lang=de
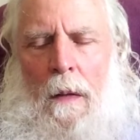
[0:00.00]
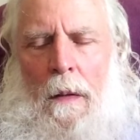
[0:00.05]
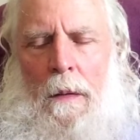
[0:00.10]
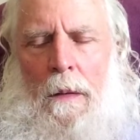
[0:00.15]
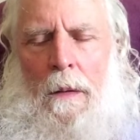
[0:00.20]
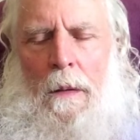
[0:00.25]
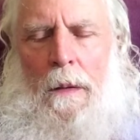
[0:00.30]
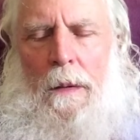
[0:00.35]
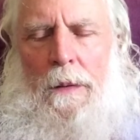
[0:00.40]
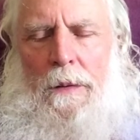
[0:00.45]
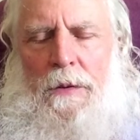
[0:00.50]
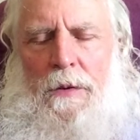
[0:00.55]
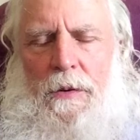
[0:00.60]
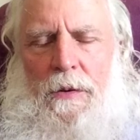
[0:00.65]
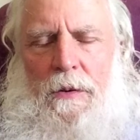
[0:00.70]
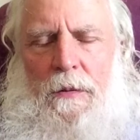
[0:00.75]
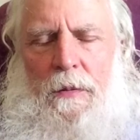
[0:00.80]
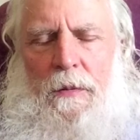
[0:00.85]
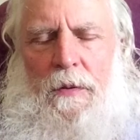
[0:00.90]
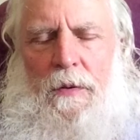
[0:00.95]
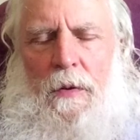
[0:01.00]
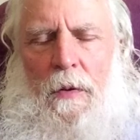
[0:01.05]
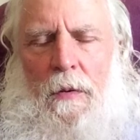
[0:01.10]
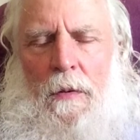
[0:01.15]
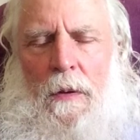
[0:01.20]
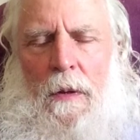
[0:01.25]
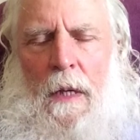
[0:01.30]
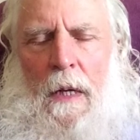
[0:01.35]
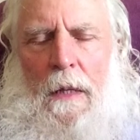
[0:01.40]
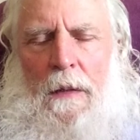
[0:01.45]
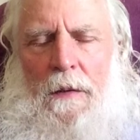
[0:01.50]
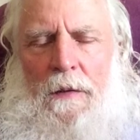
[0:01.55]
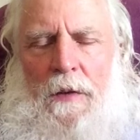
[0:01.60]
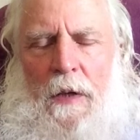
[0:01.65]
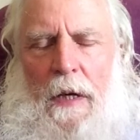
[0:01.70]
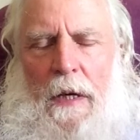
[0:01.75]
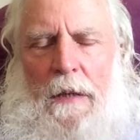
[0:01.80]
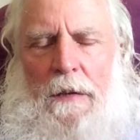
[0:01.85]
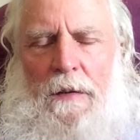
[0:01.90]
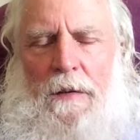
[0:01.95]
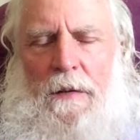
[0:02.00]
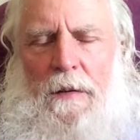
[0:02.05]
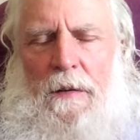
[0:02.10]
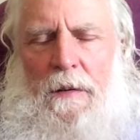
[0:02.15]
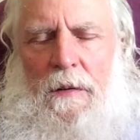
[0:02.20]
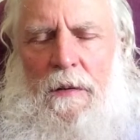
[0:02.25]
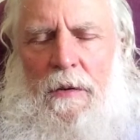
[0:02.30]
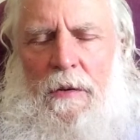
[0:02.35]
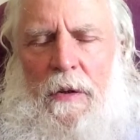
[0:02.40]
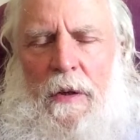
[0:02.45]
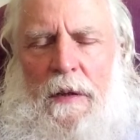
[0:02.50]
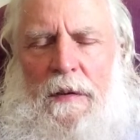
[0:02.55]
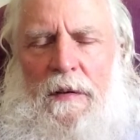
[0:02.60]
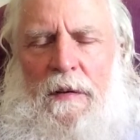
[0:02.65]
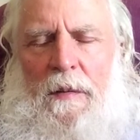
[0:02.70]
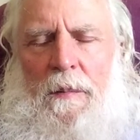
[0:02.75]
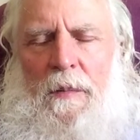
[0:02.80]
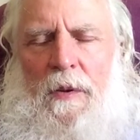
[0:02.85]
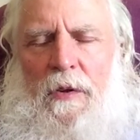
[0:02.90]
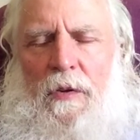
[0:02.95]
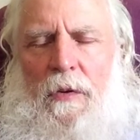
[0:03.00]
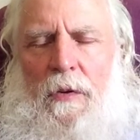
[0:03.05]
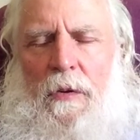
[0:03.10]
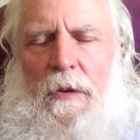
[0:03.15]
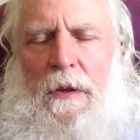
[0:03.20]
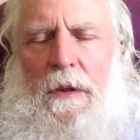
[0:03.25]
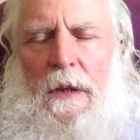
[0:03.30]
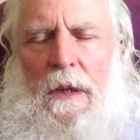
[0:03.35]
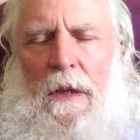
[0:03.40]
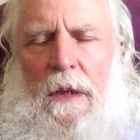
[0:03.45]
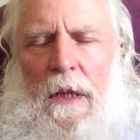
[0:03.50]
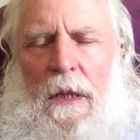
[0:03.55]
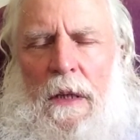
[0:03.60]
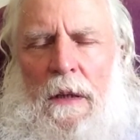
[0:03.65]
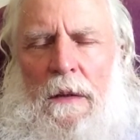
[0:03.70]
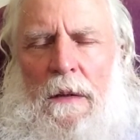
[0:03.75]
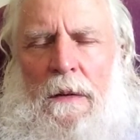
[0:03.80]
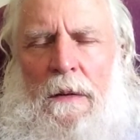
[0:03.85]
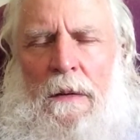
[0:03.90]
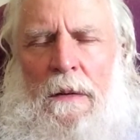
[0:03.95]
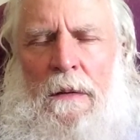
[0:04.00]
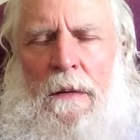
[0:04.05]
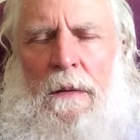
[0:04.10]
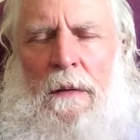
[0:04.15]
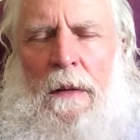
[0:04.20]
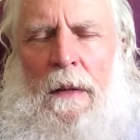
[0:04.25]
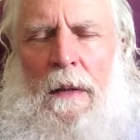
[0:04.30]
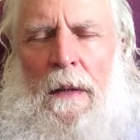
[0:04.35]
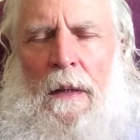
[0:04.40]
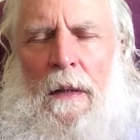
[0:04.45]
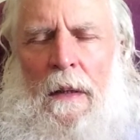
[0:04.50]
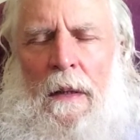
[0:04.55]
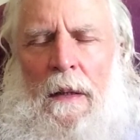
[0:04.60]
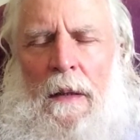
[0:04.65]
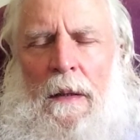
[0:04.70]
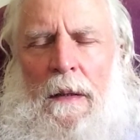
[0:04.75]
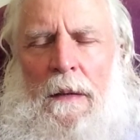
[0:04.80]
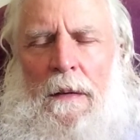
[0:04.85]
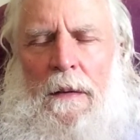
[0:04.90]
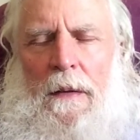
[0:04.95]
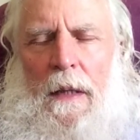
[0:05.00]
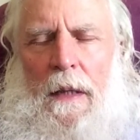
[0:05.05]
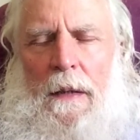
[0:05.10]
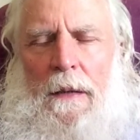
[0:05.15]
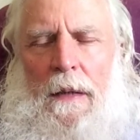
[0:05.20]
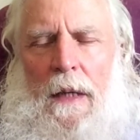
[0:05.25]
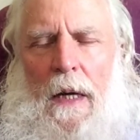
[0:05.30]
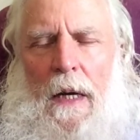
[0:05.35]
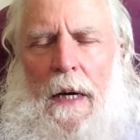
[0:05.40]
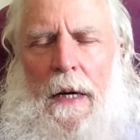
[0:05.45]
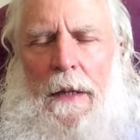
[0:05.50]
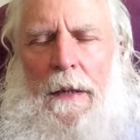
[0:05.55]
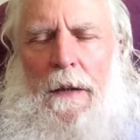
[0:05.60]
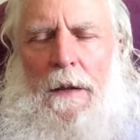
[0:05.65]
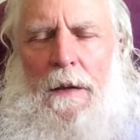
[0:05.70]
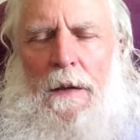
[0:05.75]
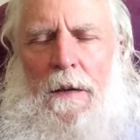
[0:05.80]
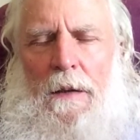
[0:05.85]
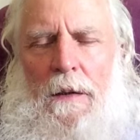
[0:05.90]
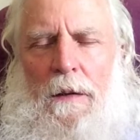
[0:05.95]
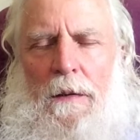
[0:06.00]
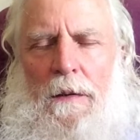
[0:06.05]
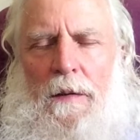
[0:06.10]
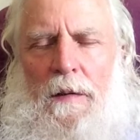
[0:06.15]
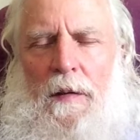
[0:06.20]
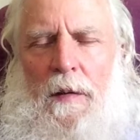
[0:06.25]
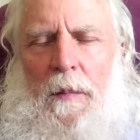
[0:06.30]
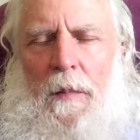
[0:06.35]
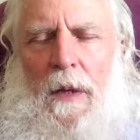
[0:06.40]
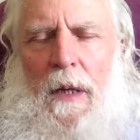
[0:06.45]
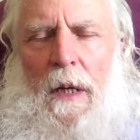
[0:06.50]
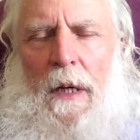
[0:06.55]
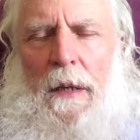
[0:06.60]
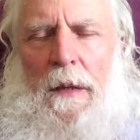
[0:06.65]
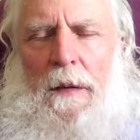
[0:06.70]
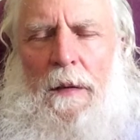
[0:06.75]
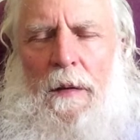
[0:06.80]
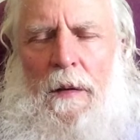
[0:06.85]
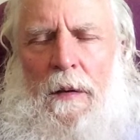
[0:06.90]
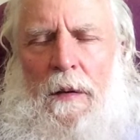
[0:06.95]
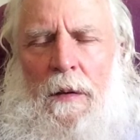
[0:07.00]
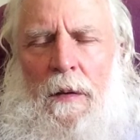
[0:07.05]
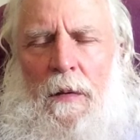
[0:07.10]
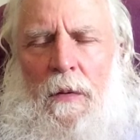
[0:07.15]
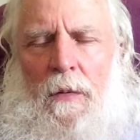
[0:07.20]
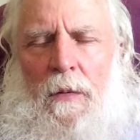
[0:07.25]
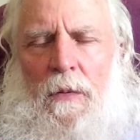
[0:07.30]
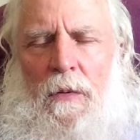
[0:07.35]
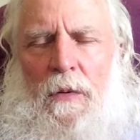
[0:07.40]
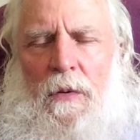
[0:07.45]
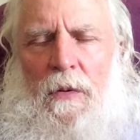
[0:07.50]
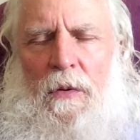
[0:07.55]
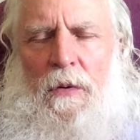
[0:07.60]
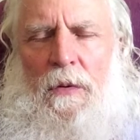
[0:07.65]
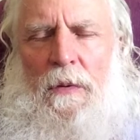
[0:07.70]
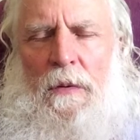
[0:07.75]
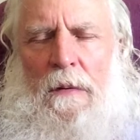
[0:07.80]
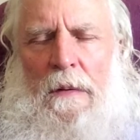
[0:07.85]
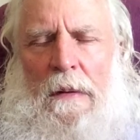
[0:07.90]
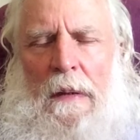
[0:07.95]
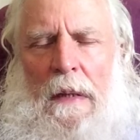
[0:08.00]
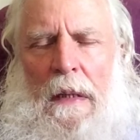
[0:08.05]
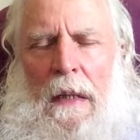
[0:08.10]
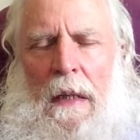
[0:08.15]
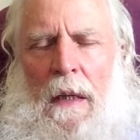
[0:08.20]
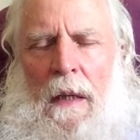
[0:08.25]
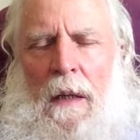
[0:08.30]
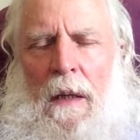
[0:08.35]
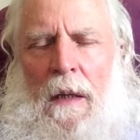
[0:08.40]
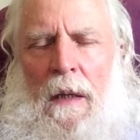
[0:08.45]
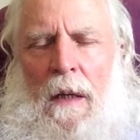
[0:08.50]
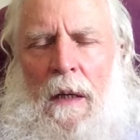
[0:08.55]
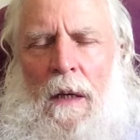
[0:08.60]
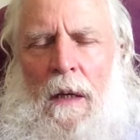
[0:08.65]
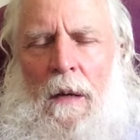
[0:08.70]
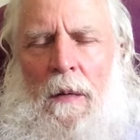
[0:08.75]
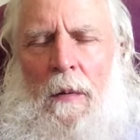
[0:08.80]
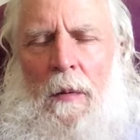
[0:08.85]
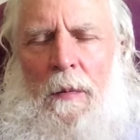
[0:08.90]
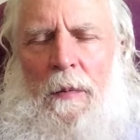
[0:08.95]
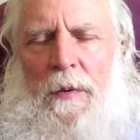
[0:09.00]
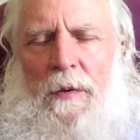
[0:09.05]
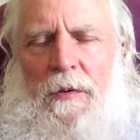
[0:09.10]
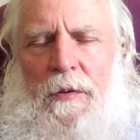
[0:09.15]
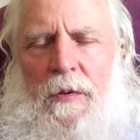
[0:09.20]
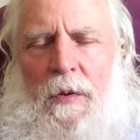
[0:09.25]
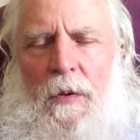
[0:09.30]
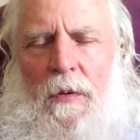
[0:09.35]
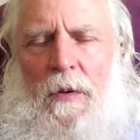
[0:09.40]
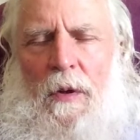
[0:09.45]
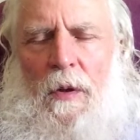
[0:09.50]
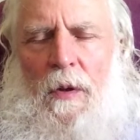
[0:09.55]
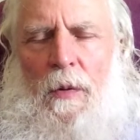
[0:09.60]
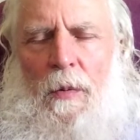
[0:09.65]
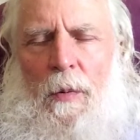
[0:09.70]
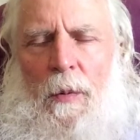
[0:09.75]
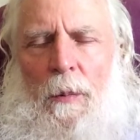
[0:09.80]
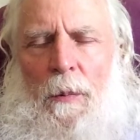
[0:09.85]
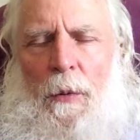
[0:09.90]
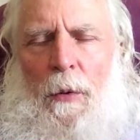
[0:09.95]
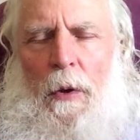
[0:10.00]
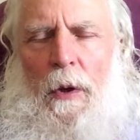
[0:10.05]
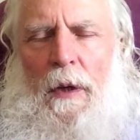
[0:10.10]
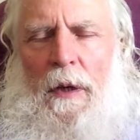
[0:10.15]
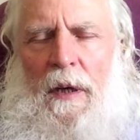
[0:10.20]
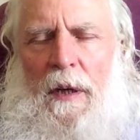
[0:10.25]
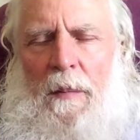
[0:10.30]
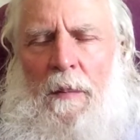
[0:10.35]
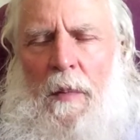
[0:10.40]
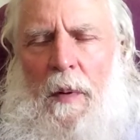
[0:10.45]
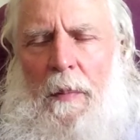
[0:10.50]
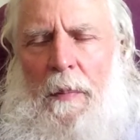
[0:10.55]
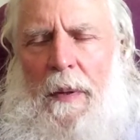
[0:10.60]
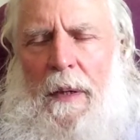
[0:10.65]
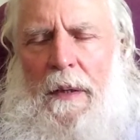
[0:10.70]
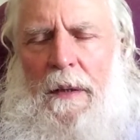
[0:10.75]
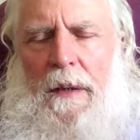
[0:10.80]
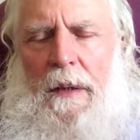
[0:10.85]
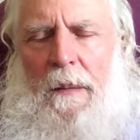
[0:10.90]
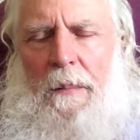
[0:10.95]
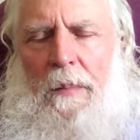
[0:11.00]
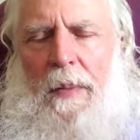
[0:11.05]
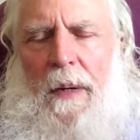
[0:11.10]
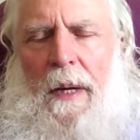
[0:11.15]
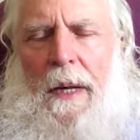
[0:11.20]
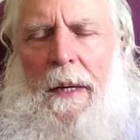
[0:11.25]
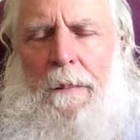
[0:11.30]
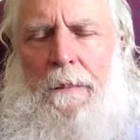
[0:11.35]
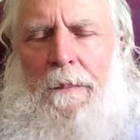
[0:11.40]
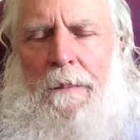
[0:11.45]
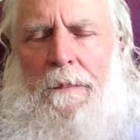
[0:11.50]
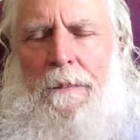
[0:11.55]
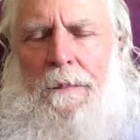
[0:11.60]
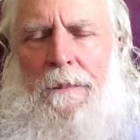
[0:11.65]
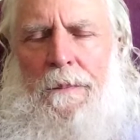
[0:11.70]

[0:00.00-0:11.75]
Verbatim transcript: Ja, Jesus, wir sollen als erstes zuerst immer zu dir gehen, in dein Reich, ins Himmelreich, in uns. Aber wir sollen auch womöglich immer bei dir bleiben.